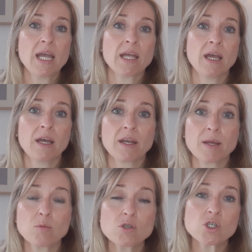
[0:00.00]
äh,
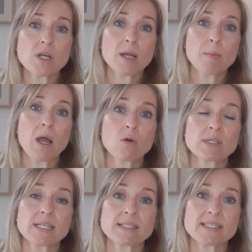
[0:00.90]
der
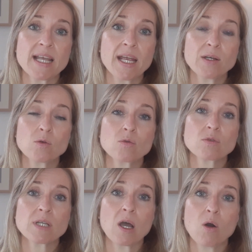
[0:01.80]
Mundschleimhaut, der Zähne
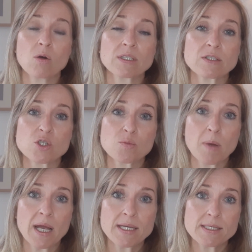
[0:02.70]
und auch des
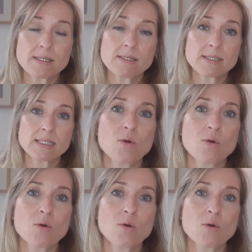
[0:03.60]
Speichels.